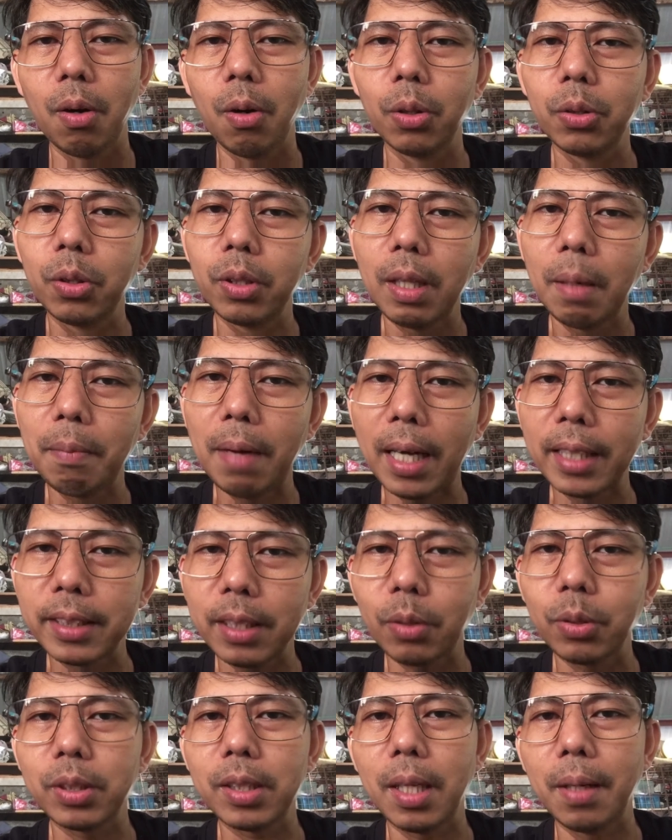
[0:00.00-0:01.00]
Although
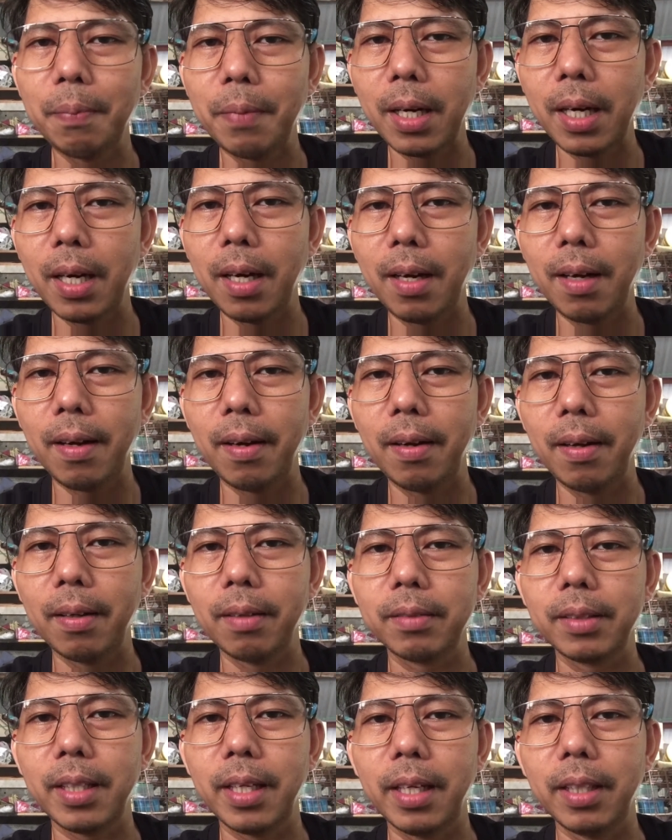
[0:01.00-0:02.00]
nabasa ko sa mga
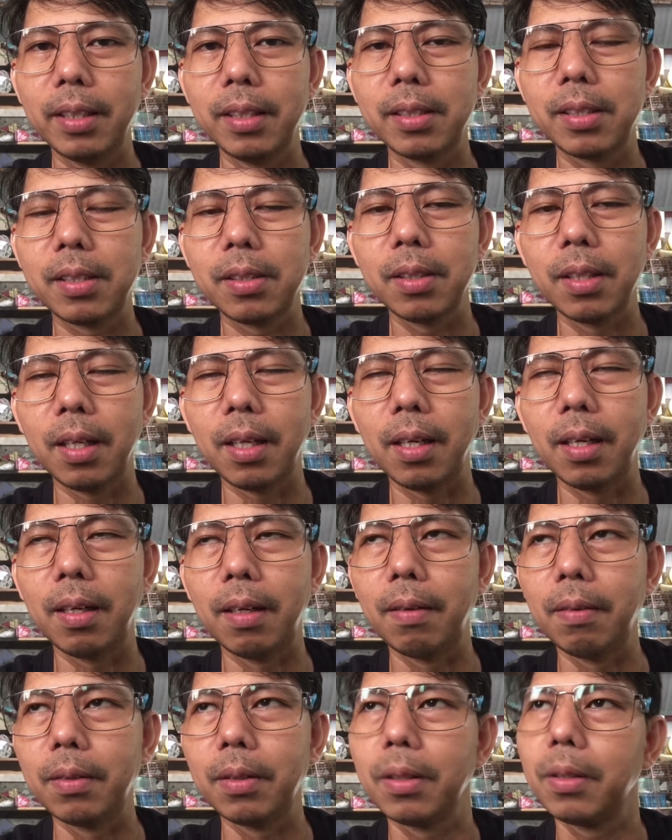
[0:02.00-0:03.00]
threads ng
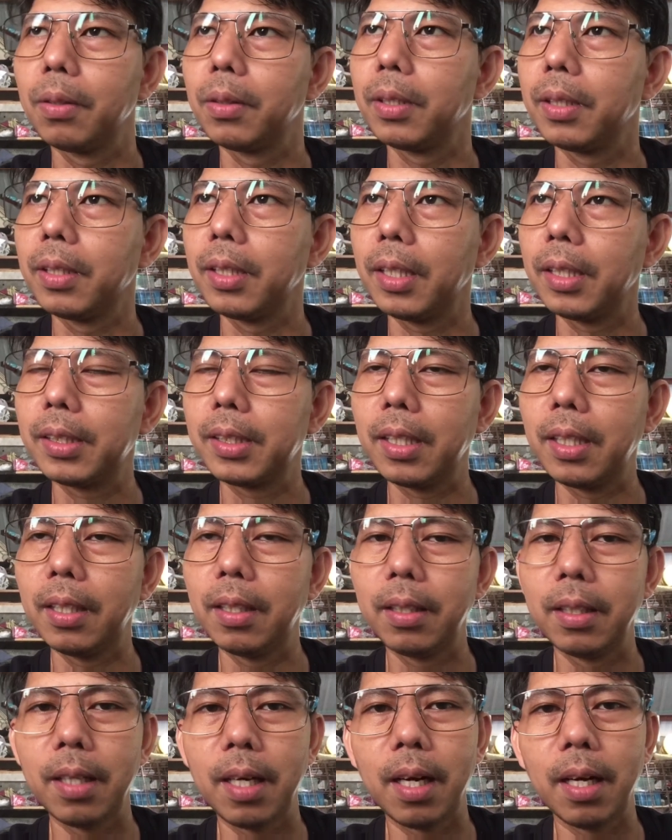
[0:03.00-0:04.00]
ESA,
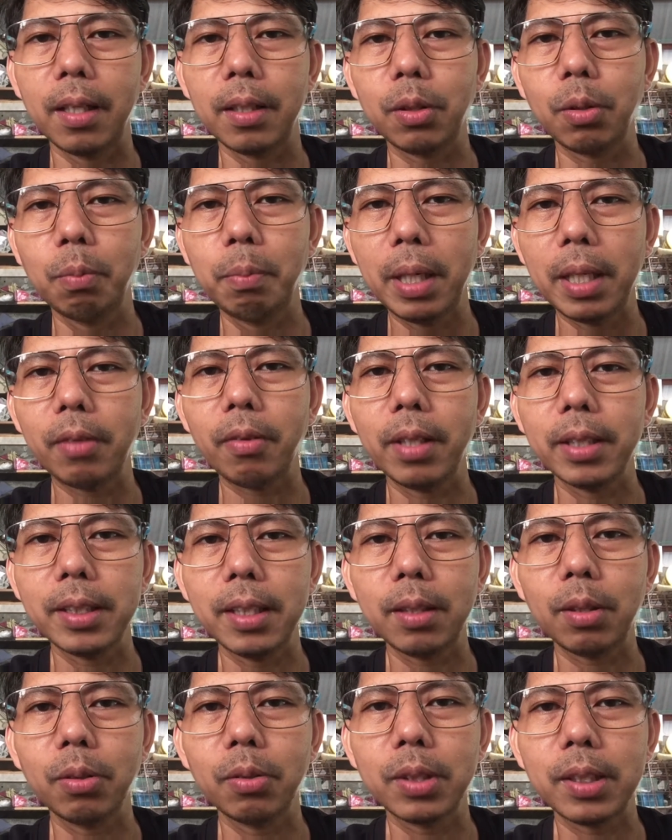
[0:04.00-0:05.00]
uh, ito meron
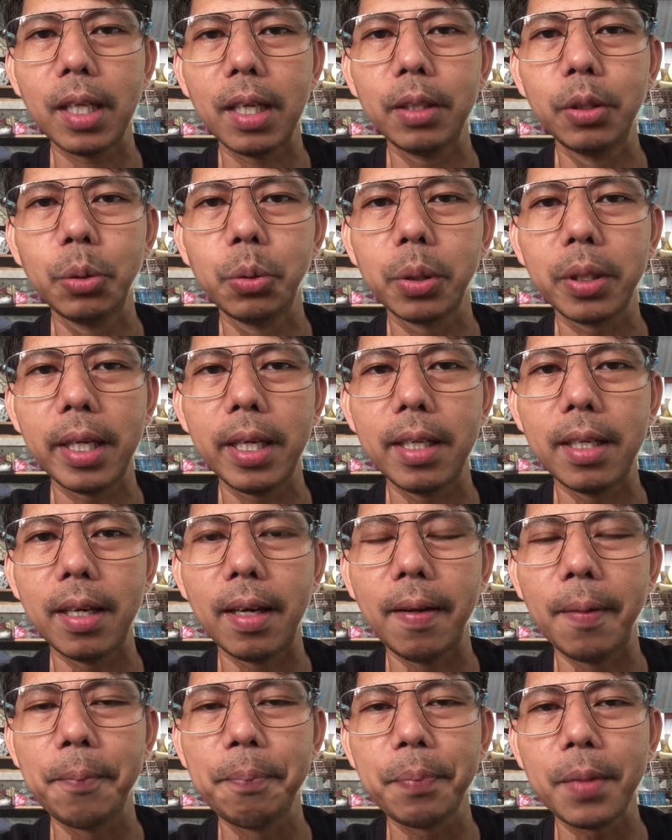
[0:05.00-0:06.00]
kasi ito sa UK
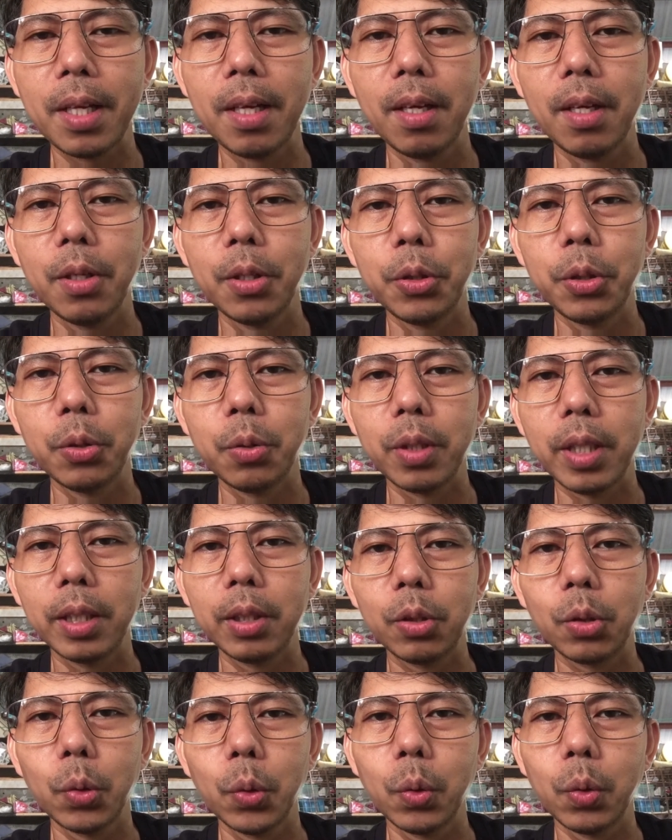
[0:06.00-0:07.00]
eh yung
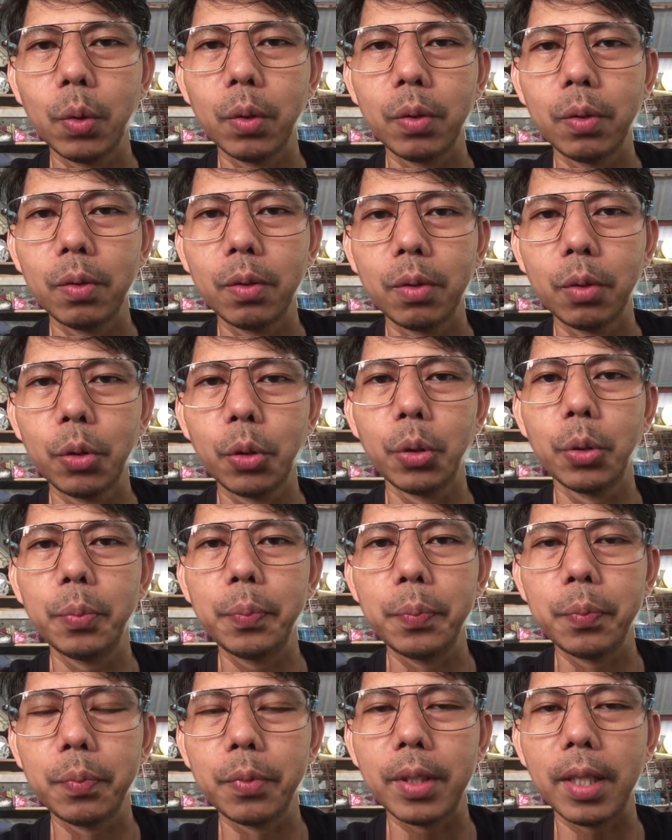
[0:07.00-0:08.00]
gantong group
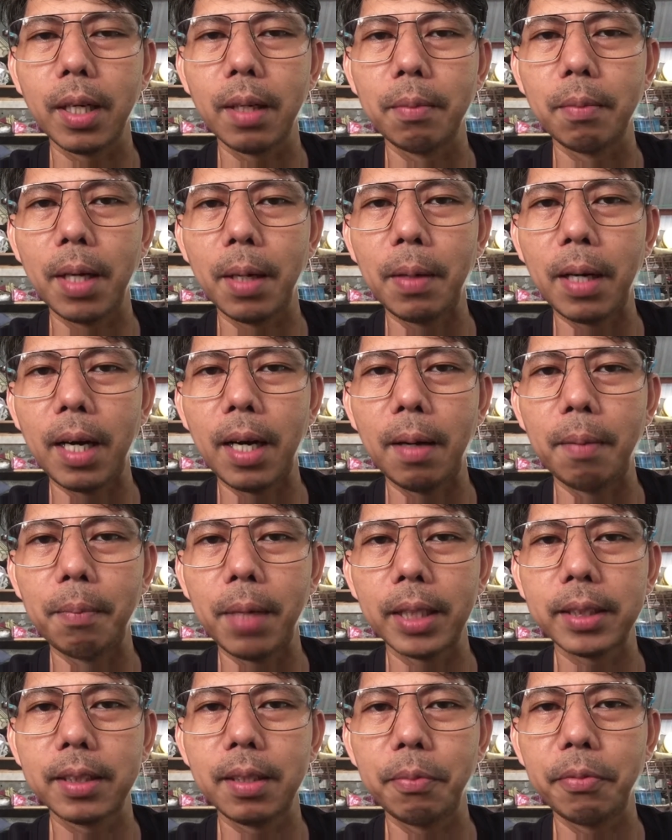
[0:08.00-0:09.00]
ng mga
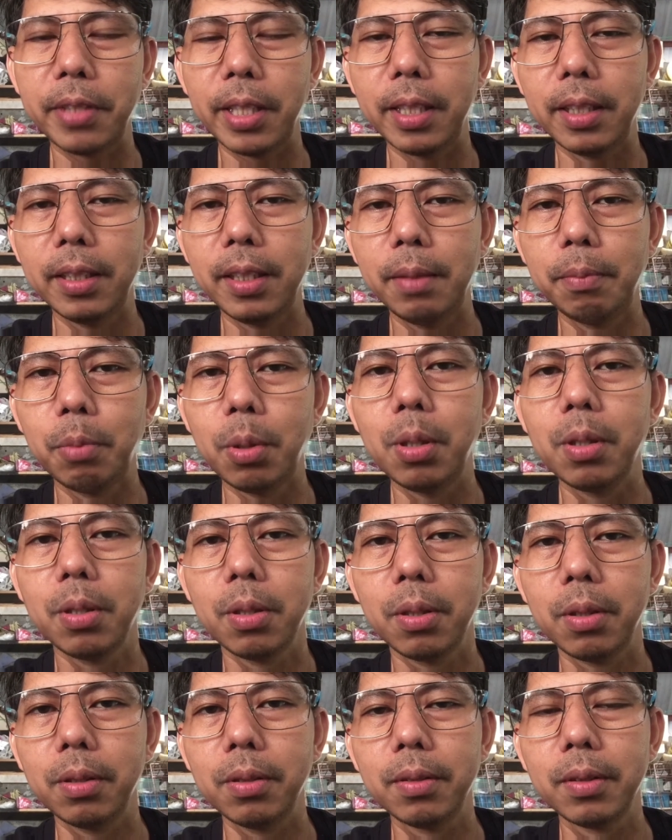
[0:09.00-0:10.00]
master friendly
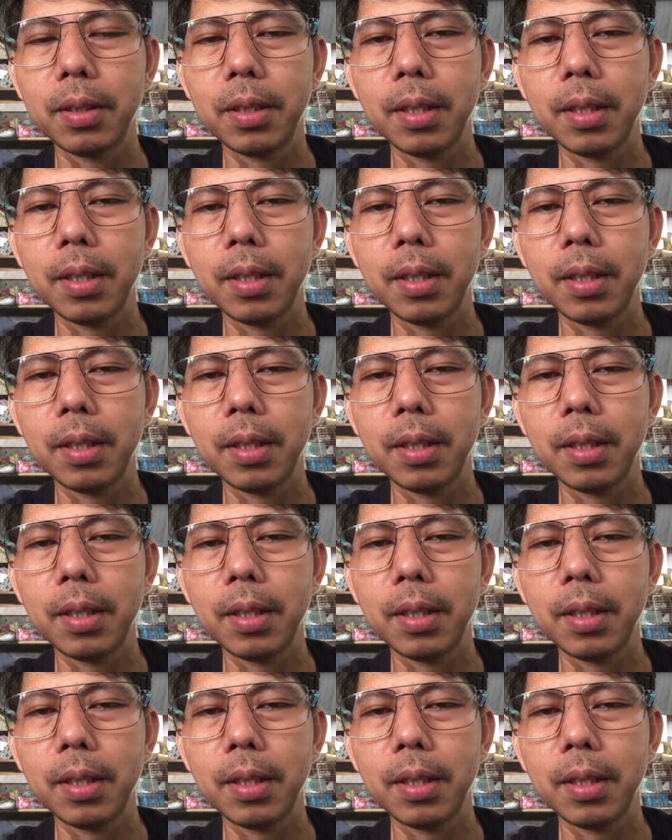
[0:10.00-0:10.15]
bongo